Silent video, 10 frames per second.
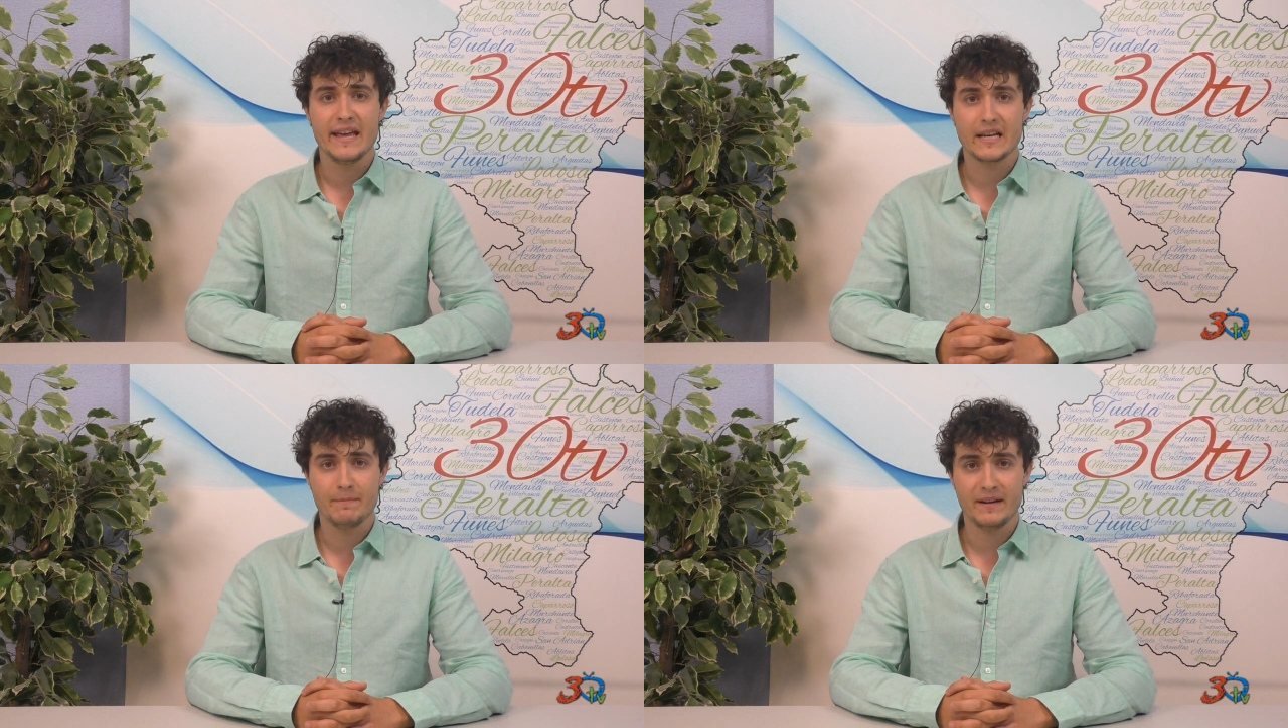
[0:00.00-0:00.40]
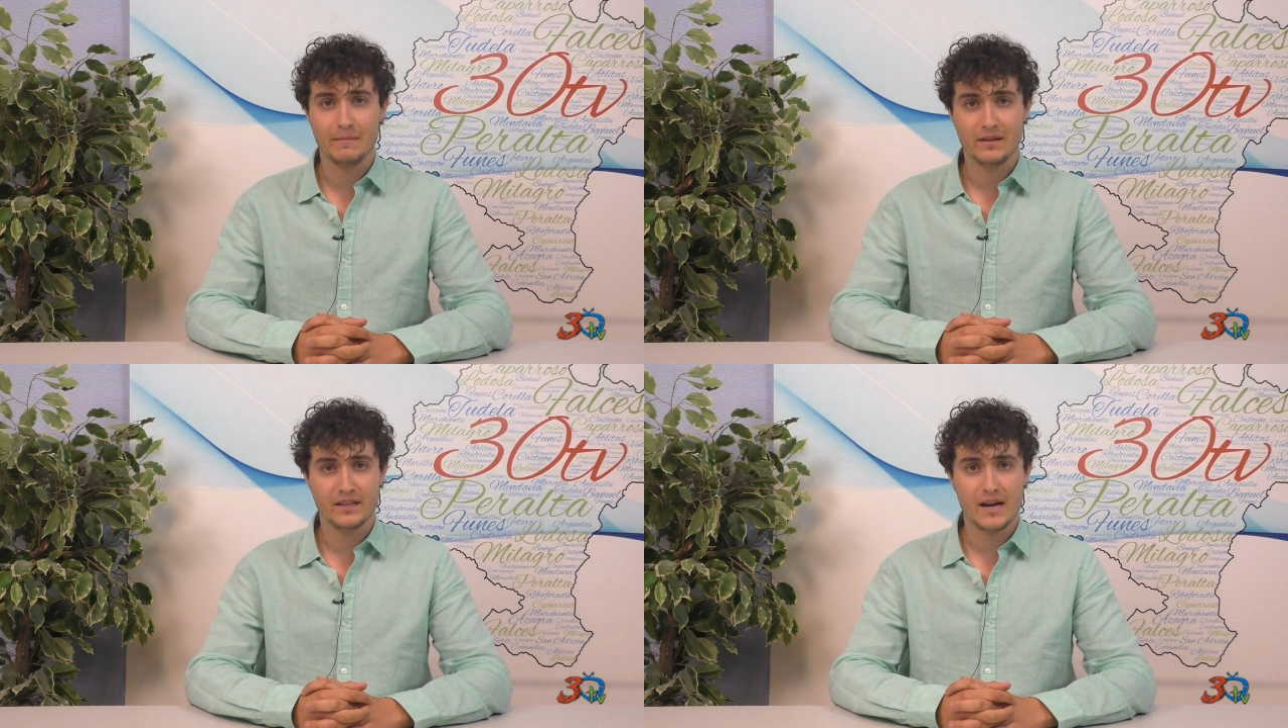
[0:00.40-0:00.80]

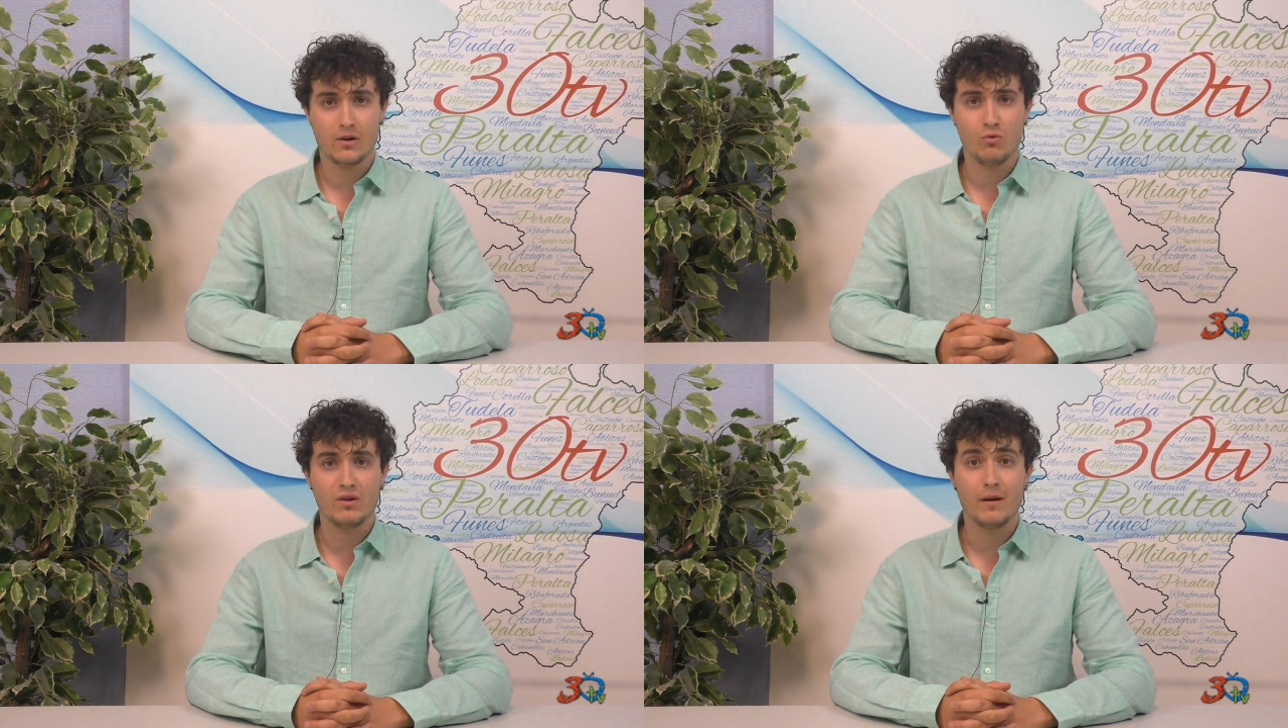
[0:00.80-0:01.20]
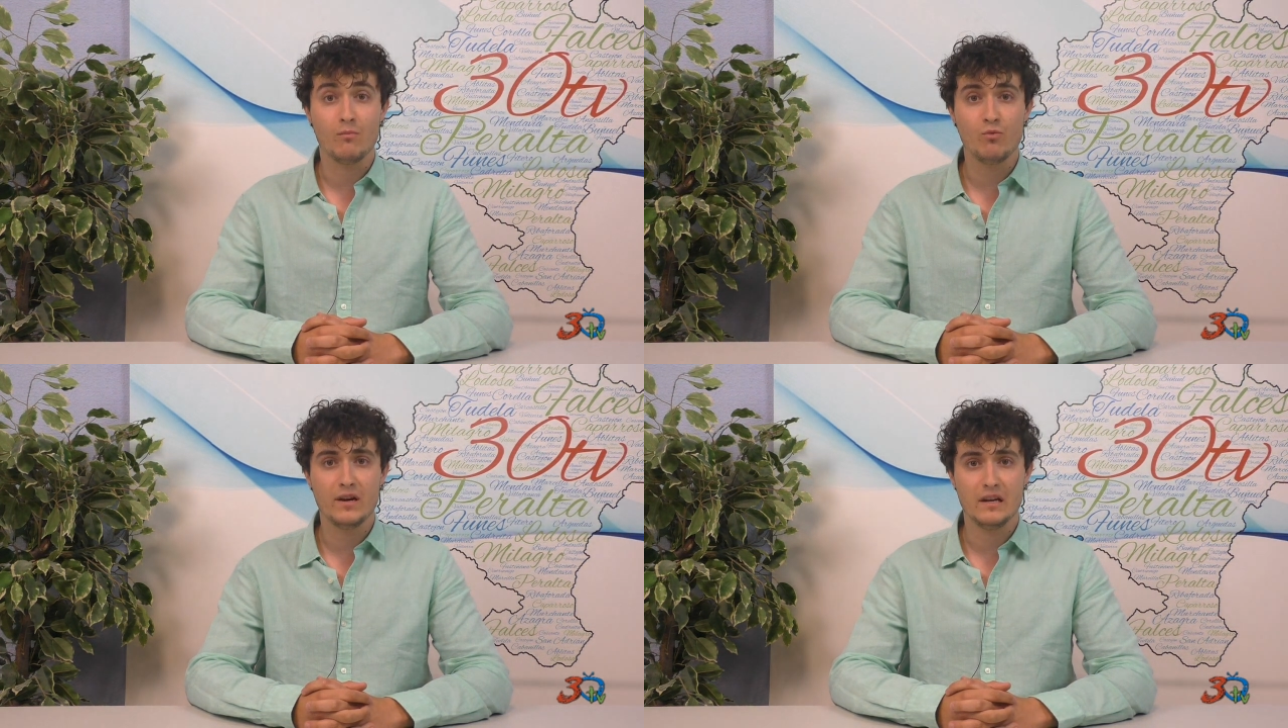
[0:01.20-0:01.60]
experimentarán una
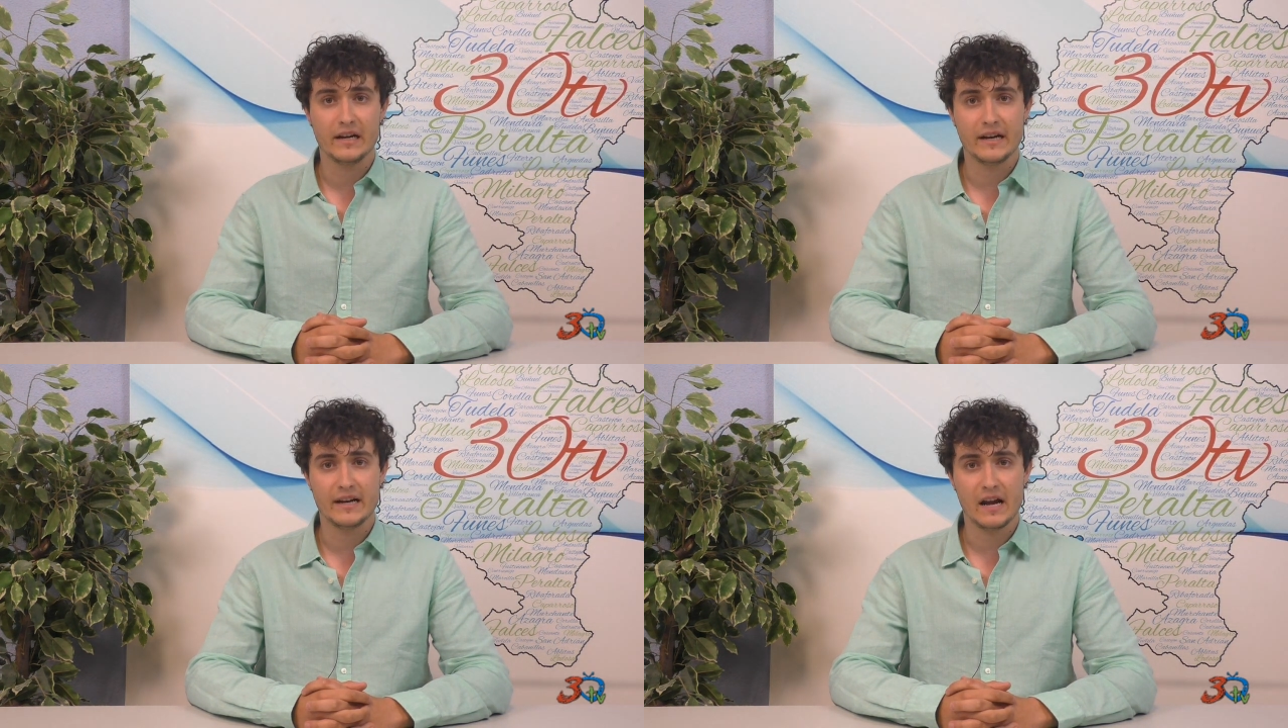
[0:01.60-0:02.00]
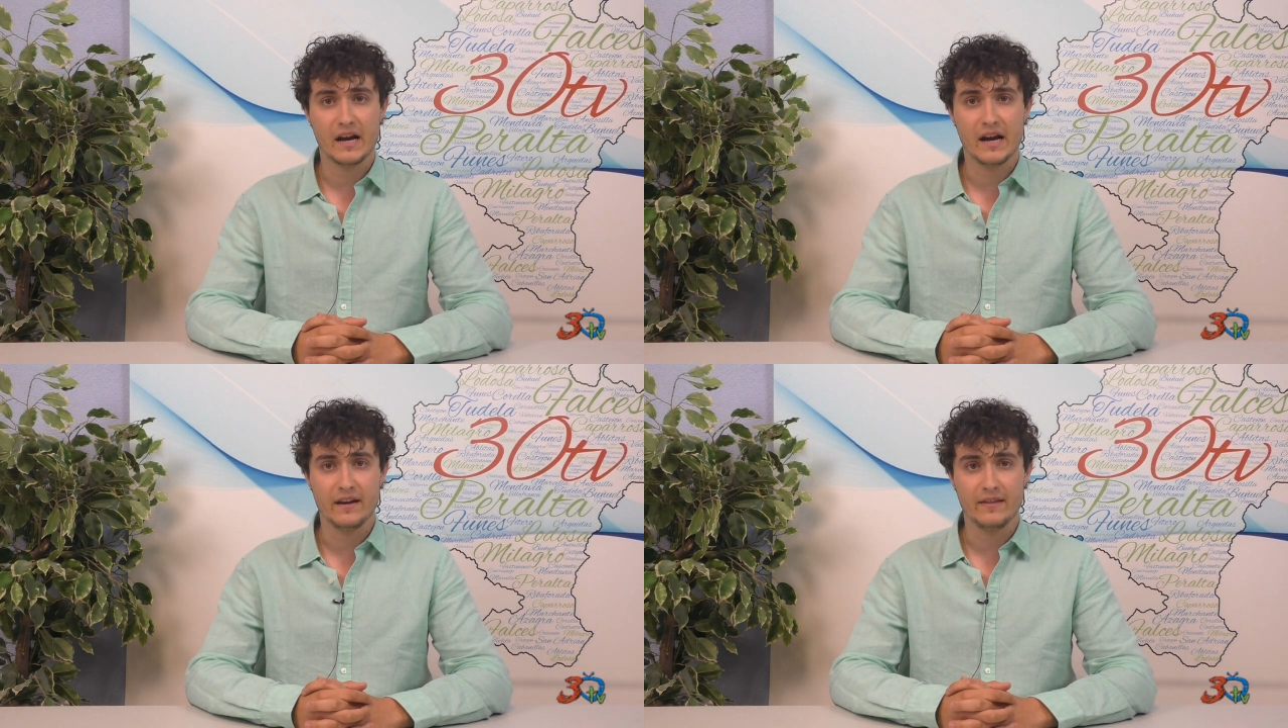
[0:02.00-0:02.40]
muy
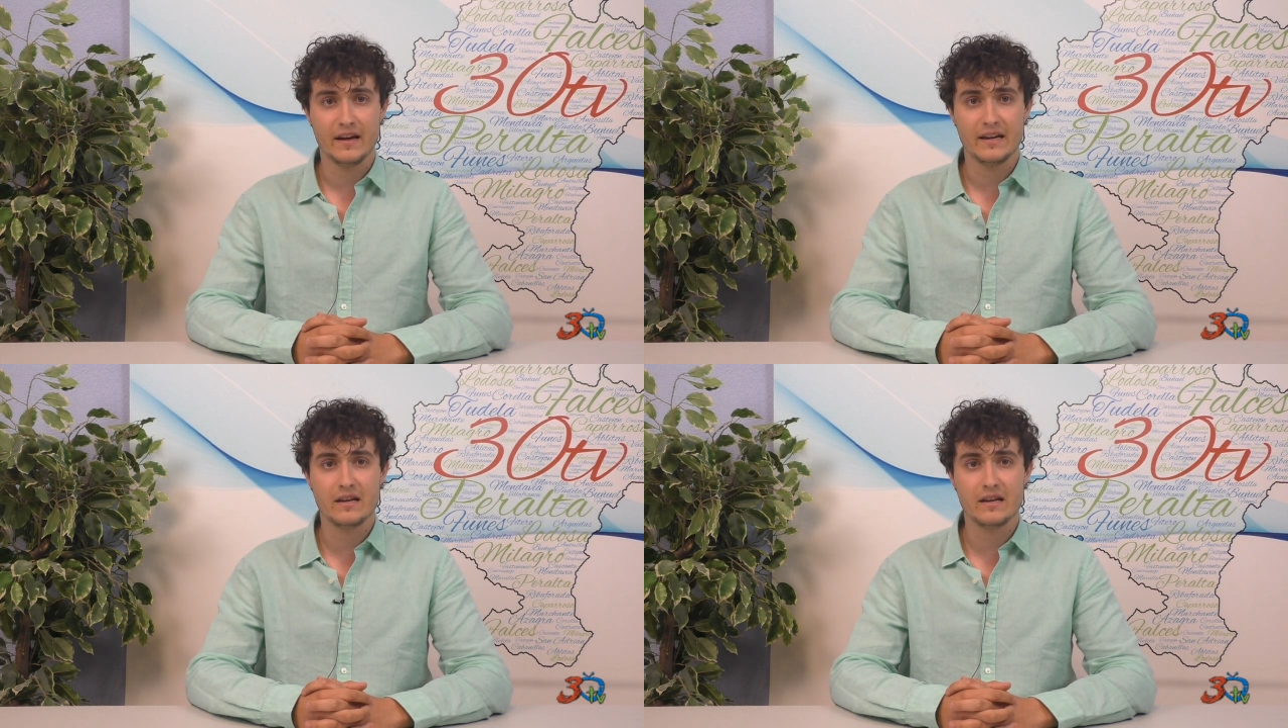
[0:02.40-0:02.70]
ligera caída